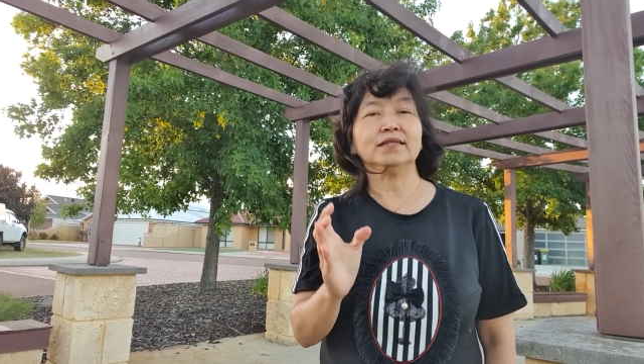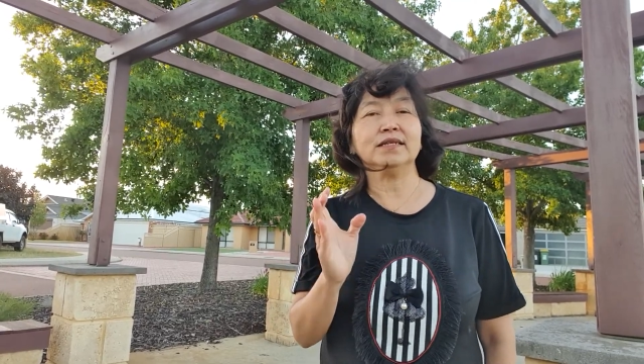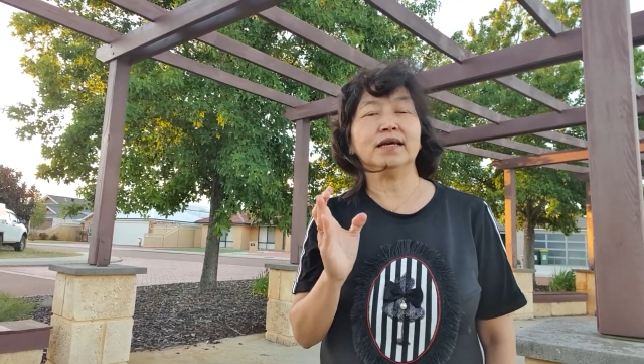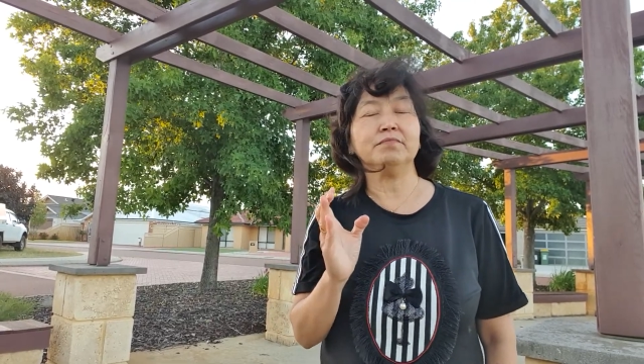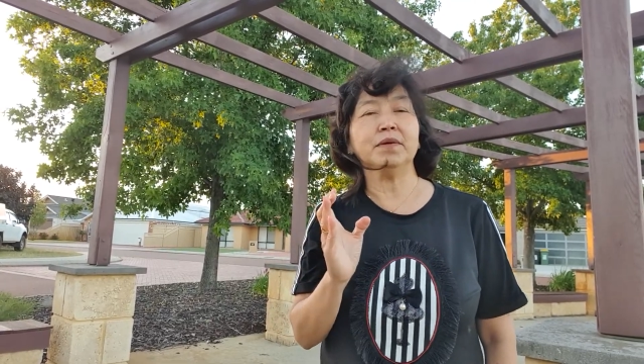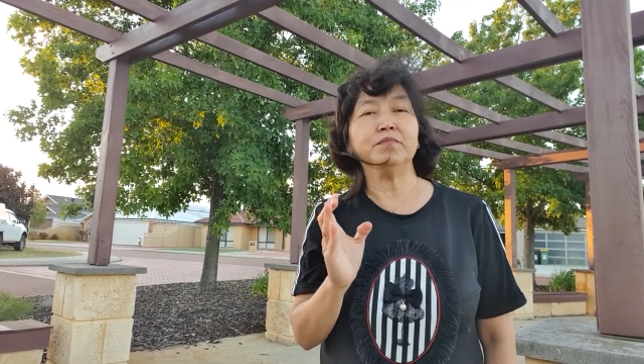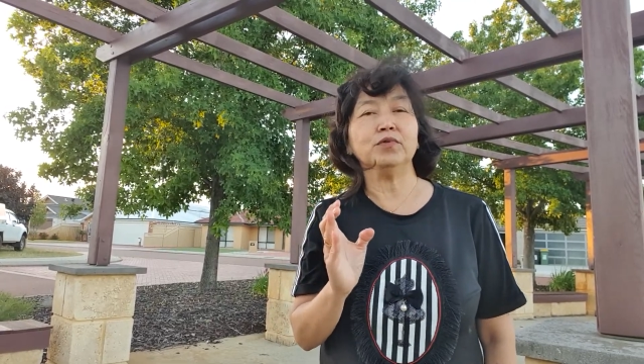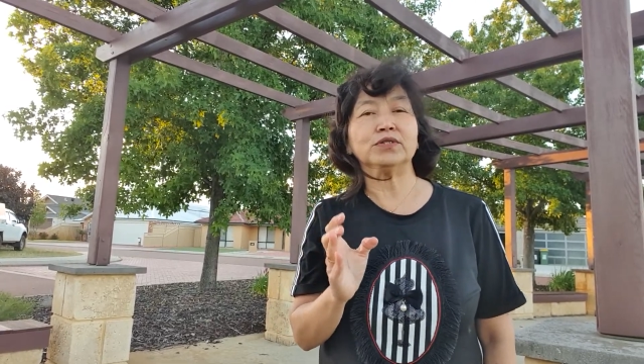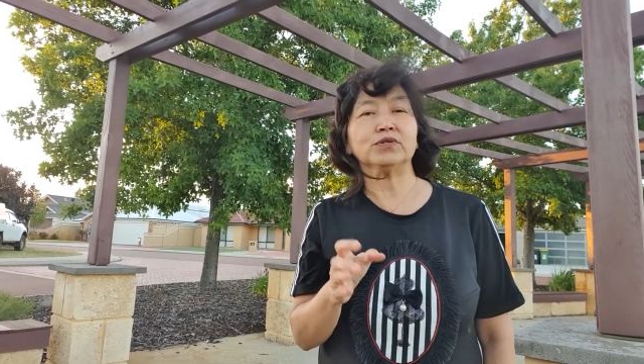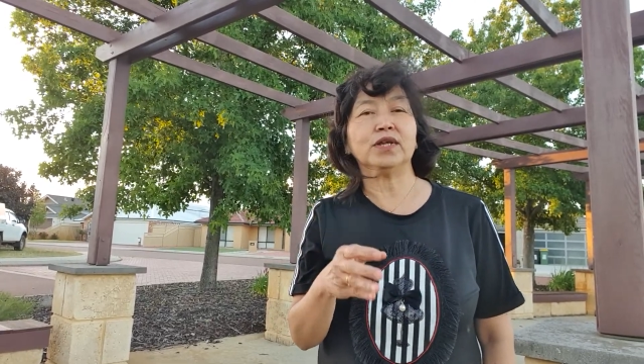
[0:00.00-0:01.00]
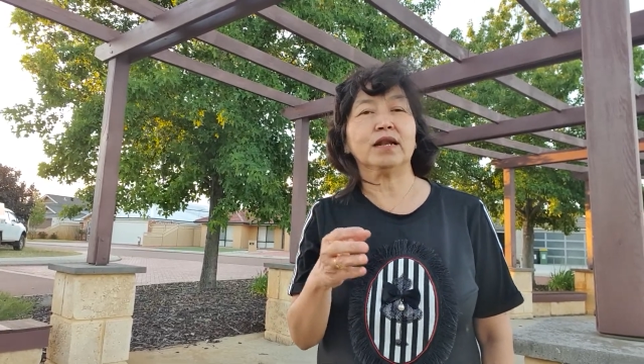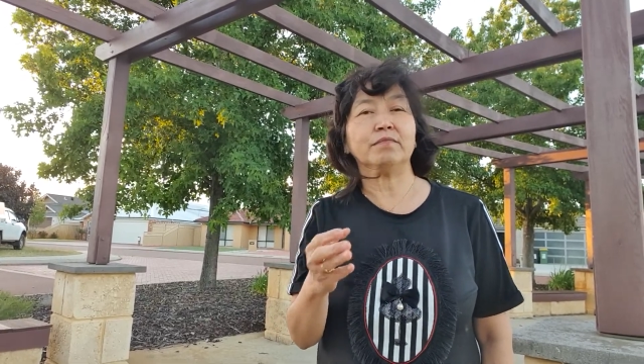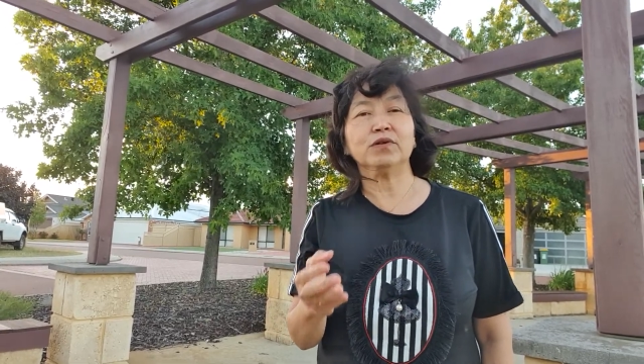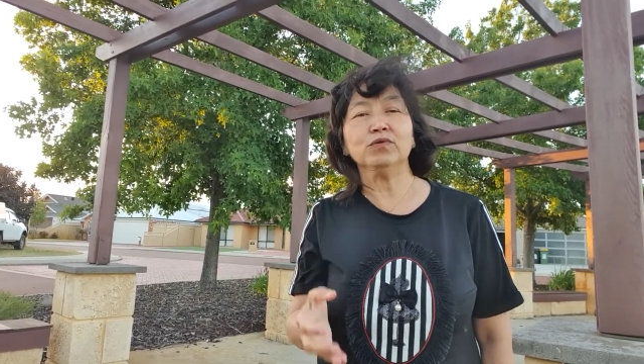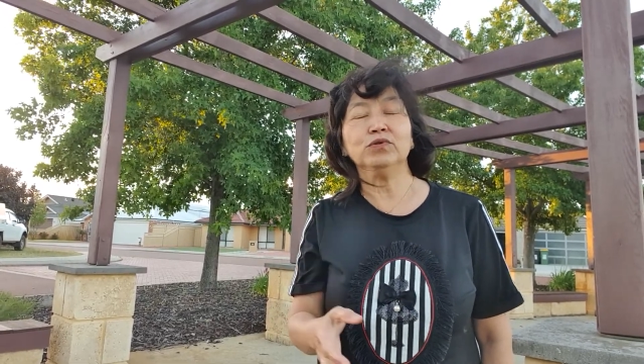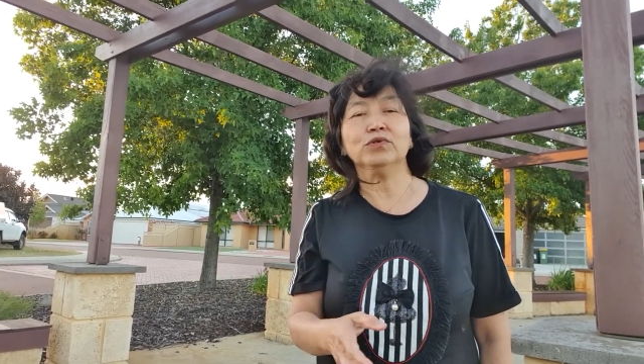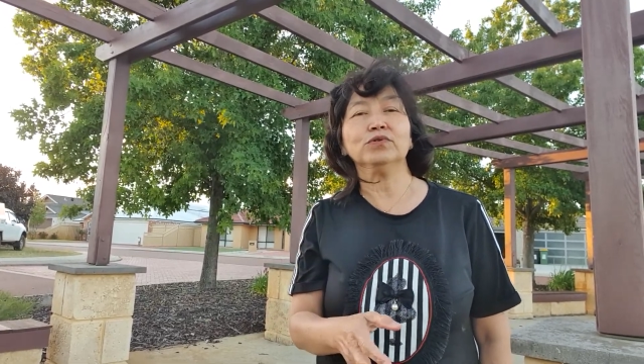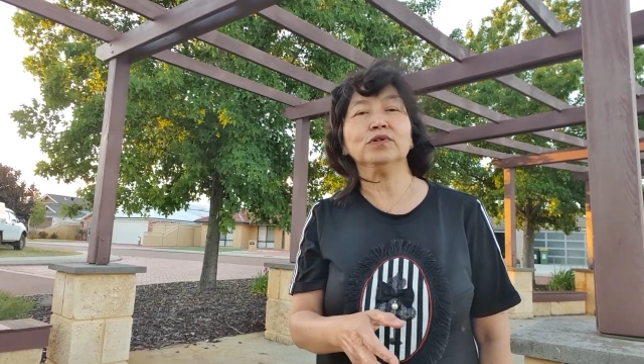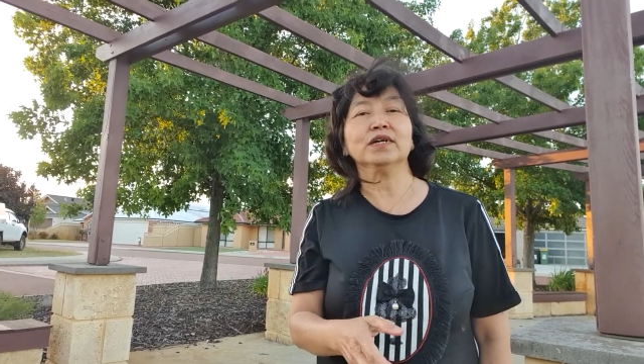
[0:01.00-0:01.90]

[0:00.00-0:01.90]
tidak membuat saudara beruntung,